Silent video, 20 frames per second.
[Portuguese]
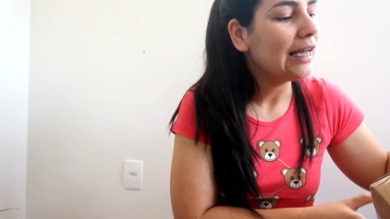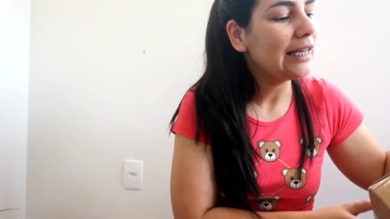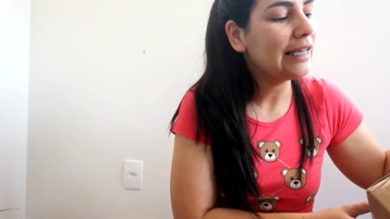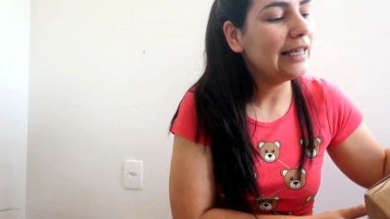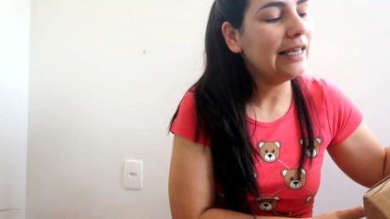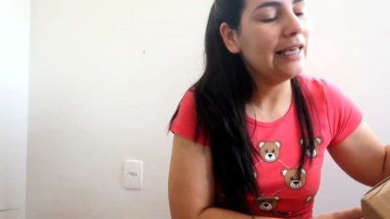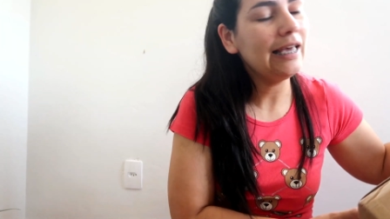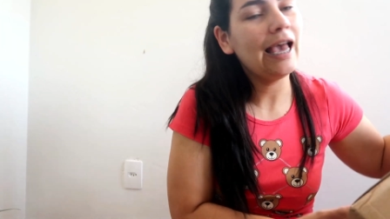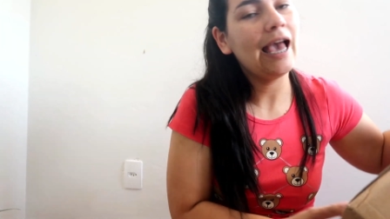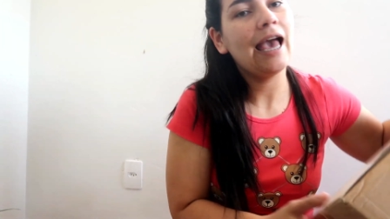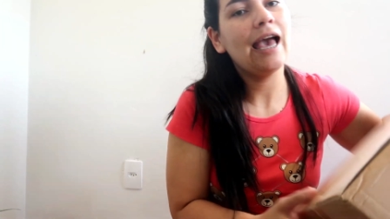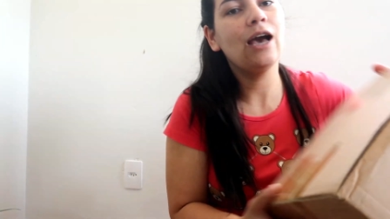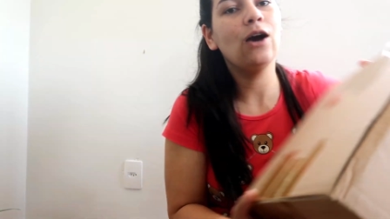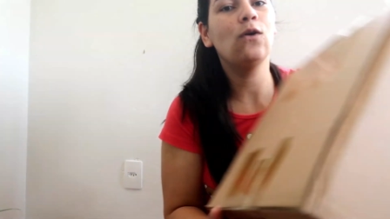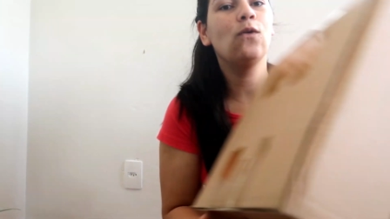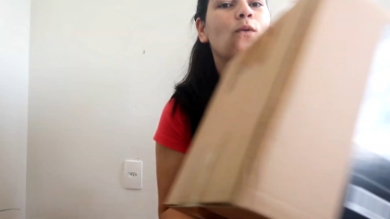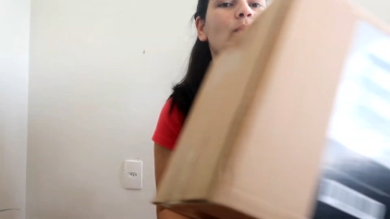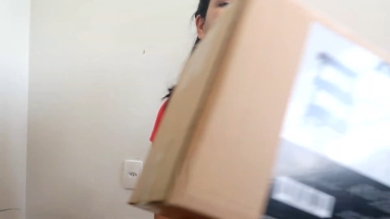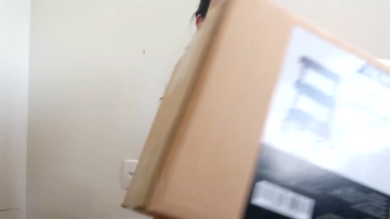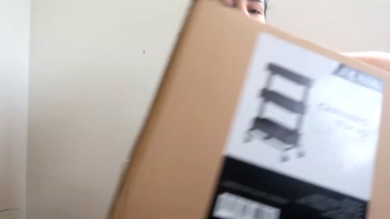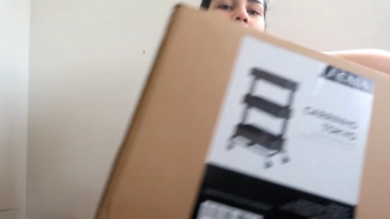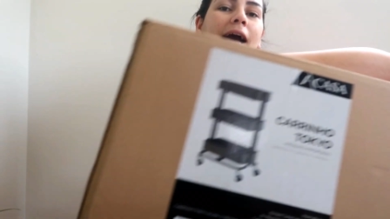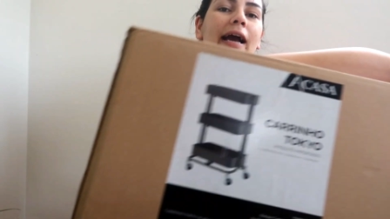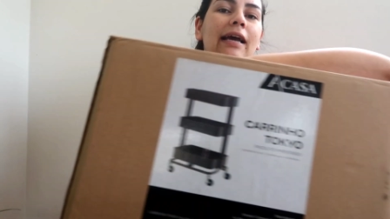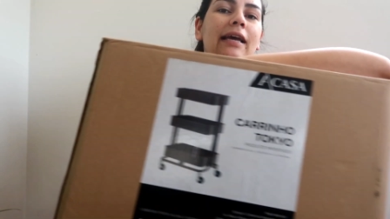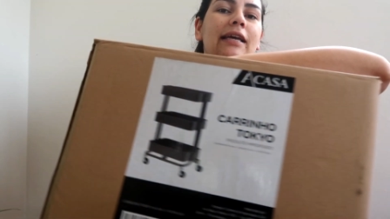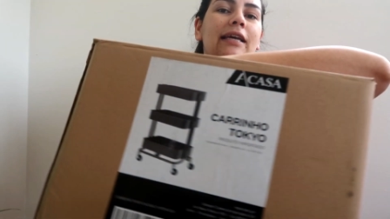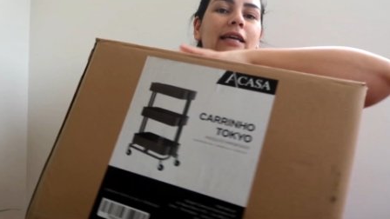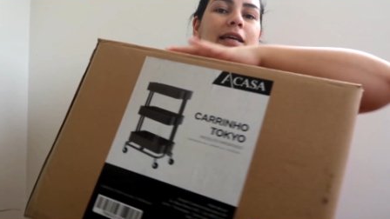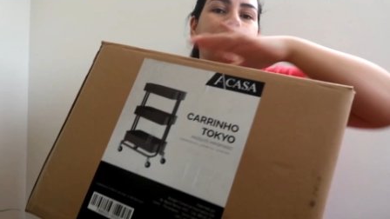Que é o
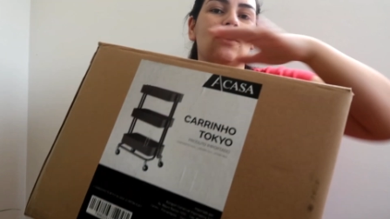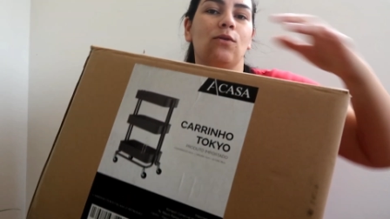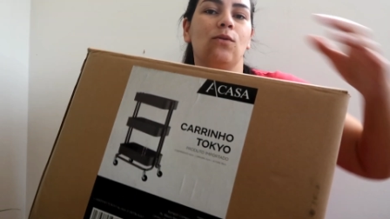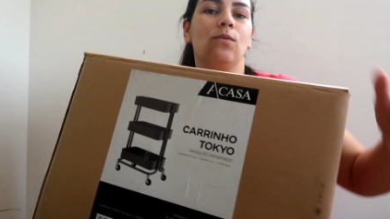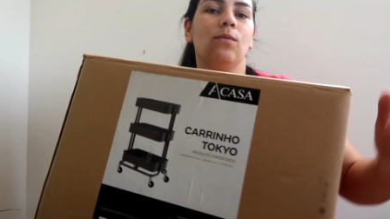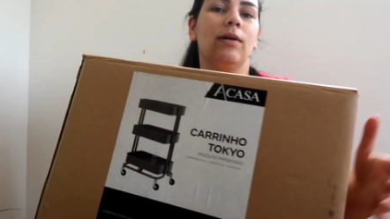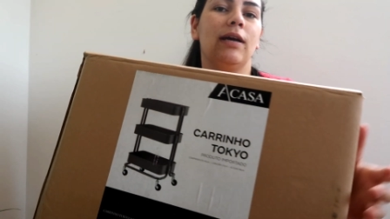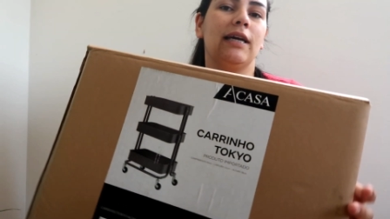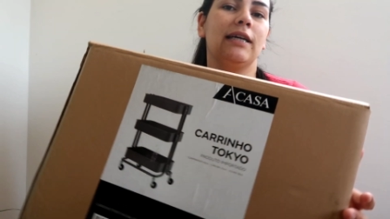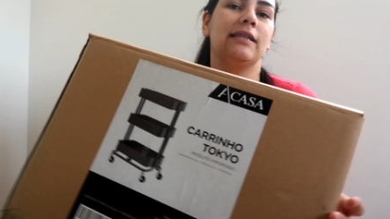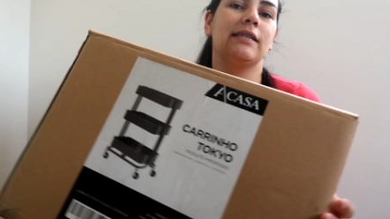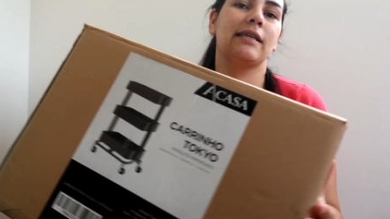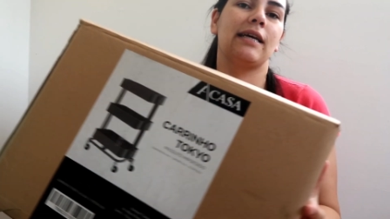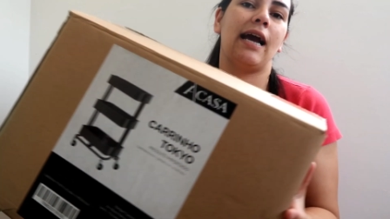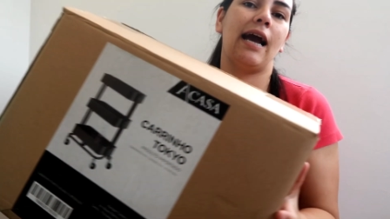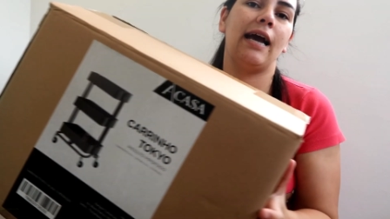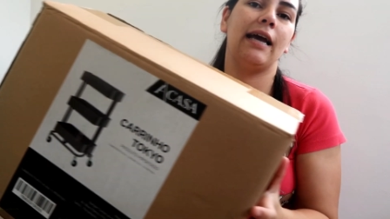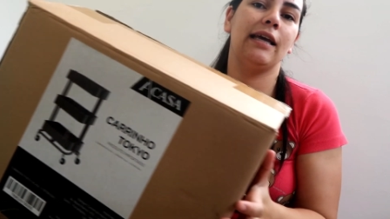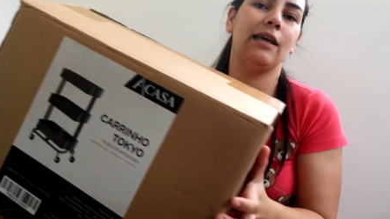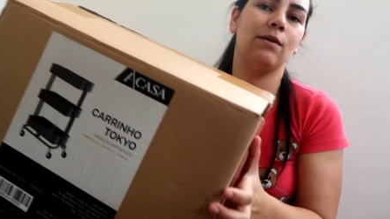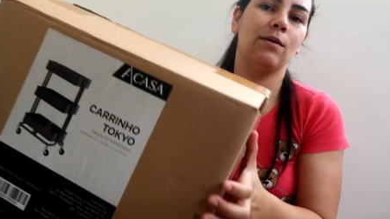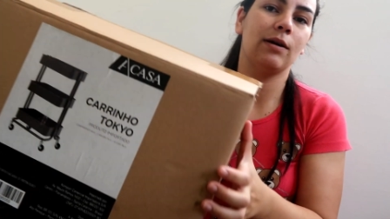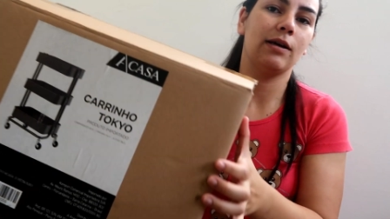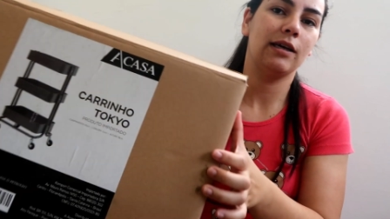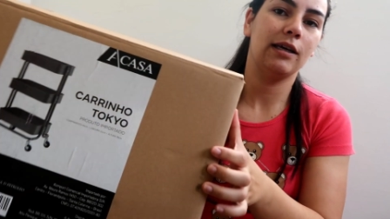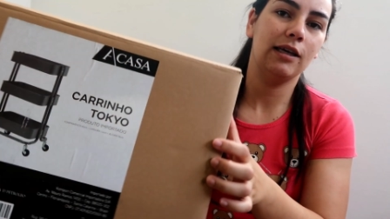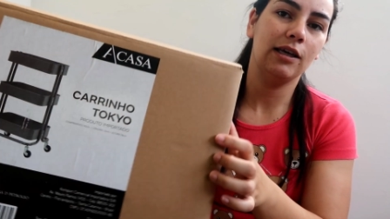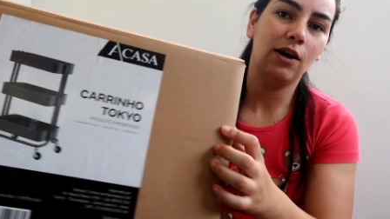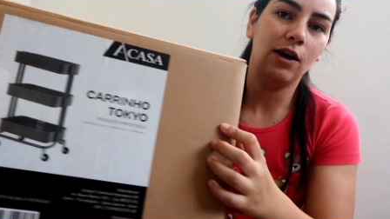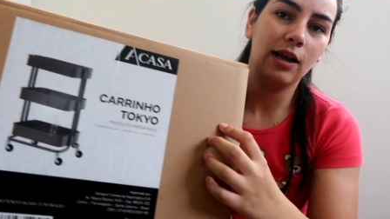carrinho. Esse carrinho
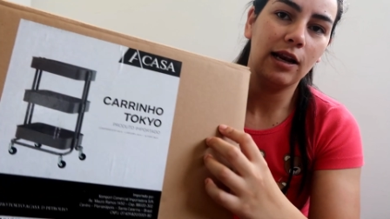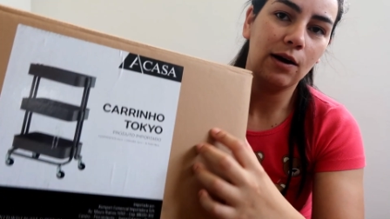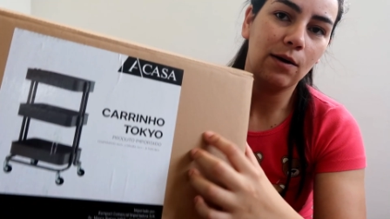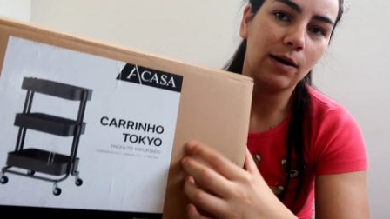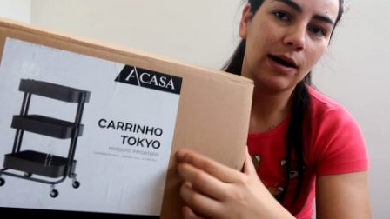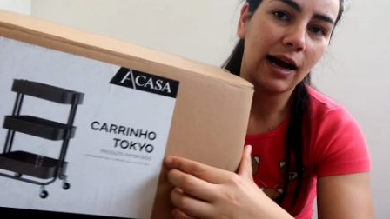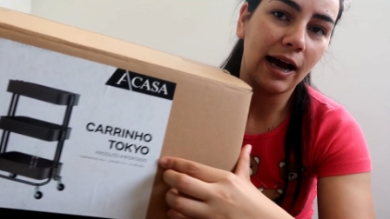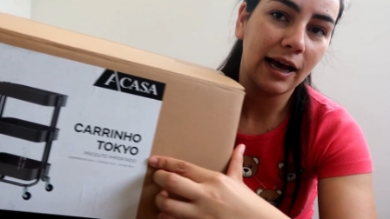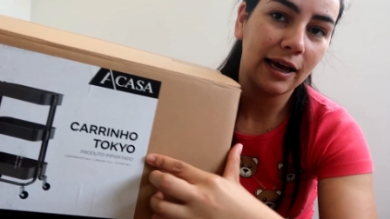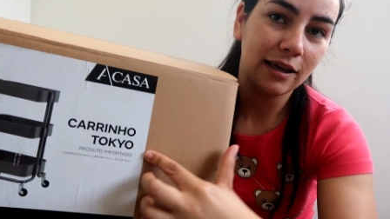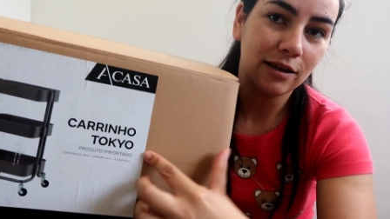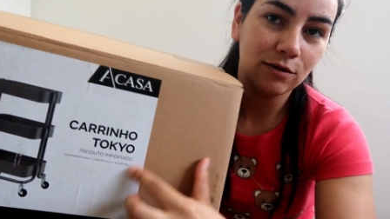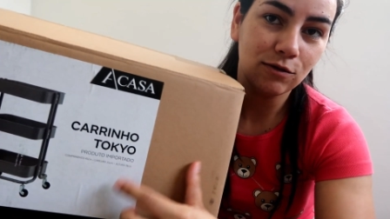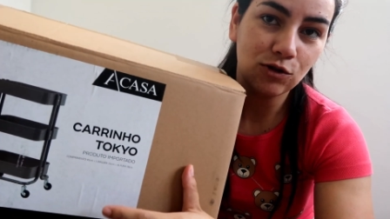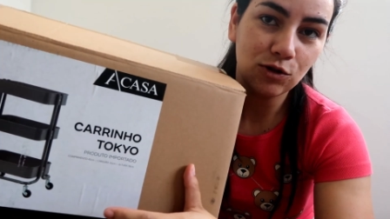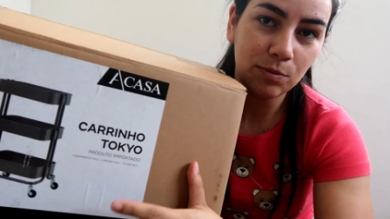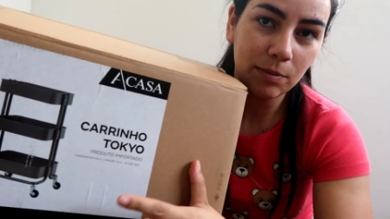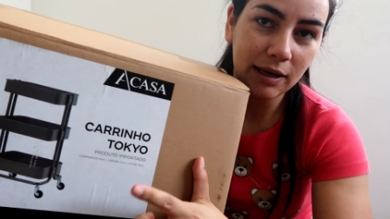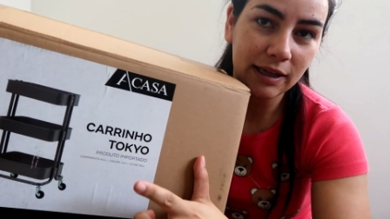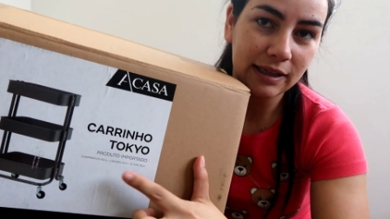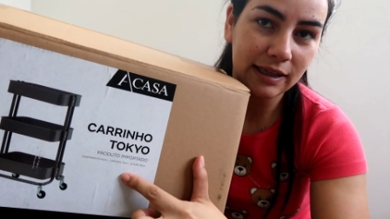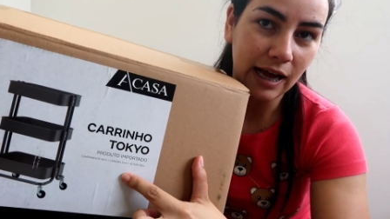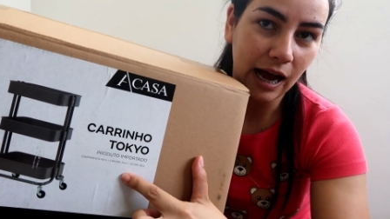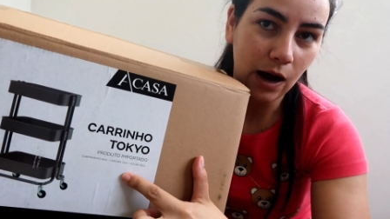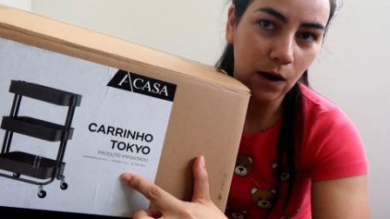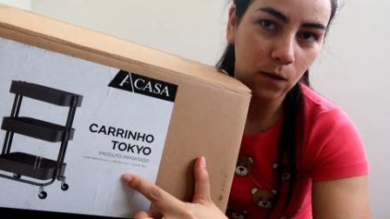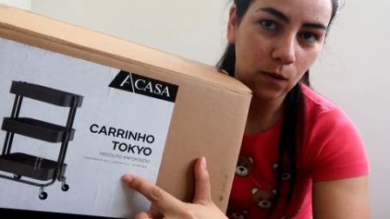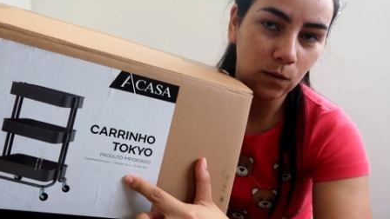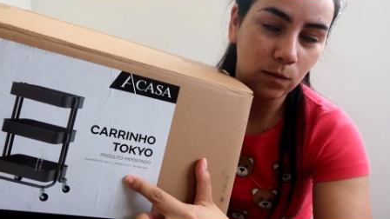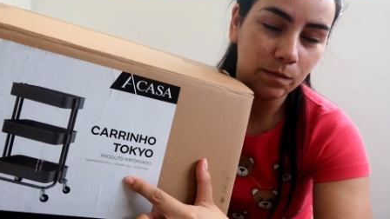aqui, ó, ele é um carrinho de
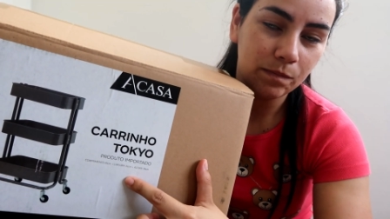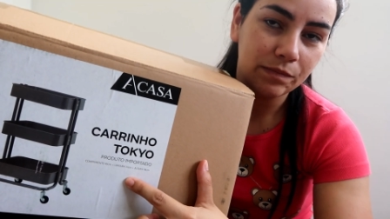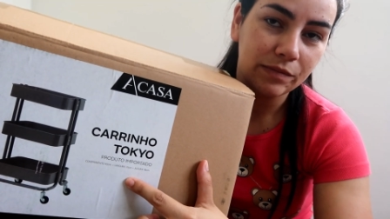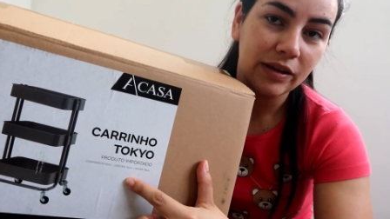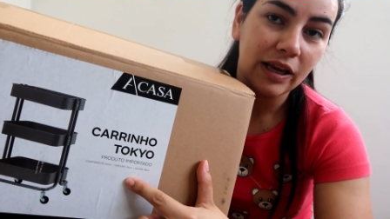metal,